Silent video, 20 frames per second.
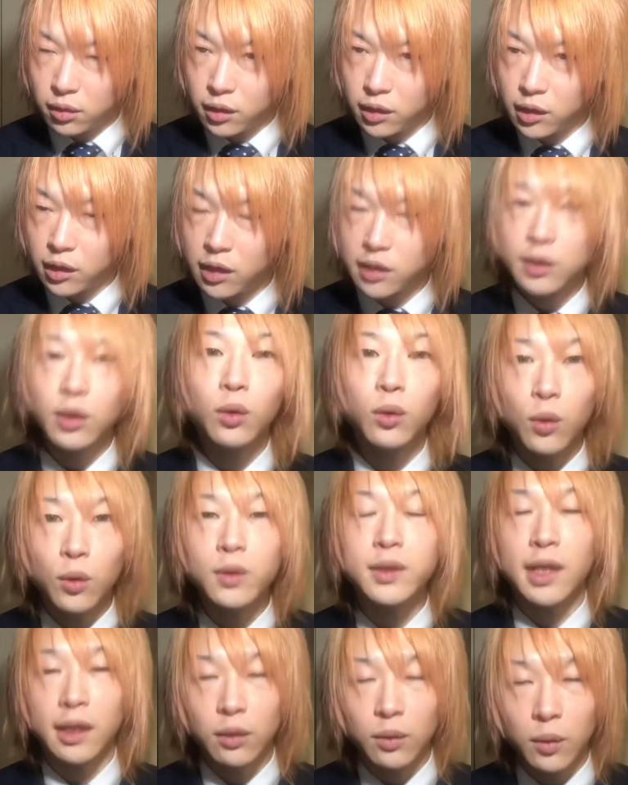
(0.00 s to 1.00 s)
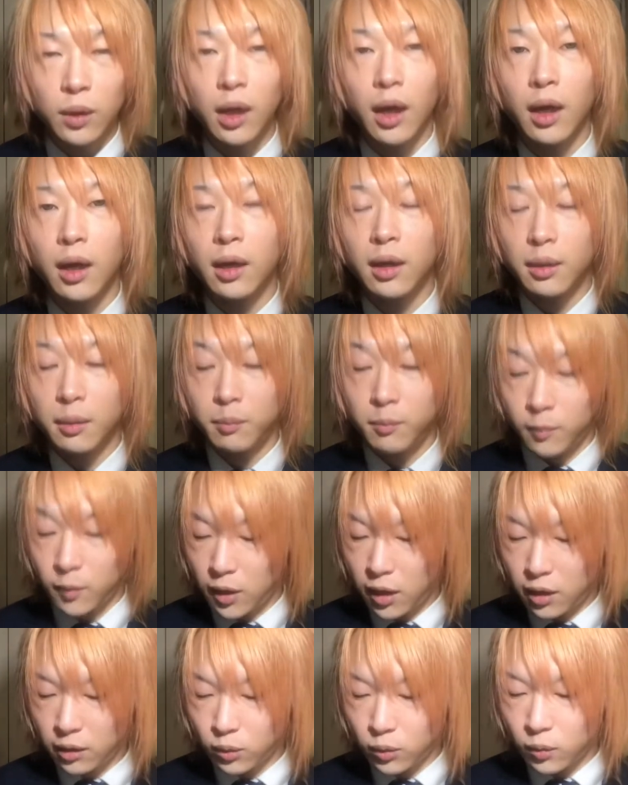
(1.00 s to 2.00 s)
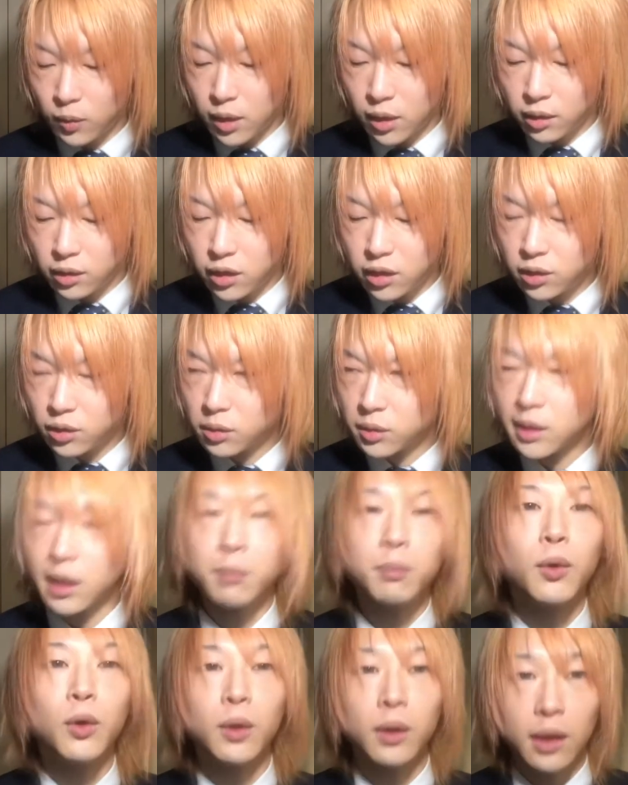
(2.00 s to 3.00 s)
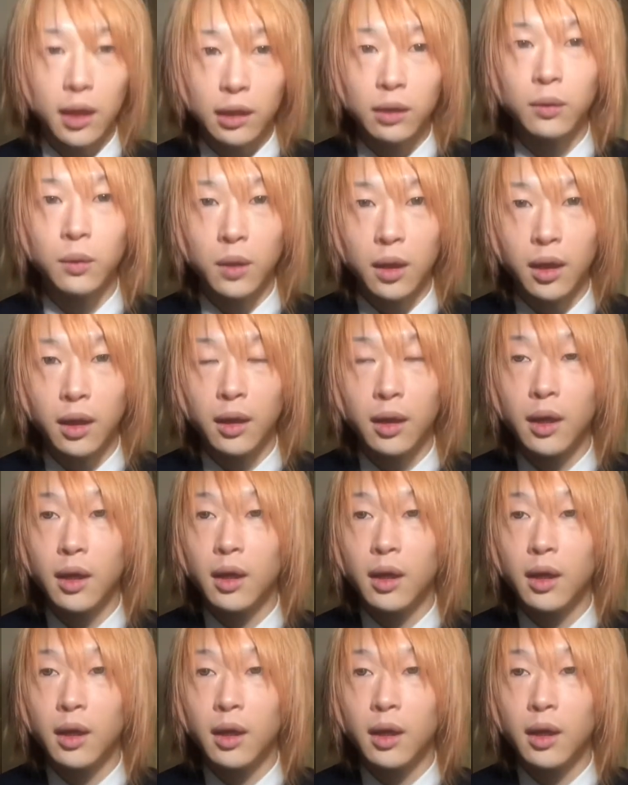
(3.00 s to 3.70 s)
基礎講座とか、あとは認知症サポーターとか。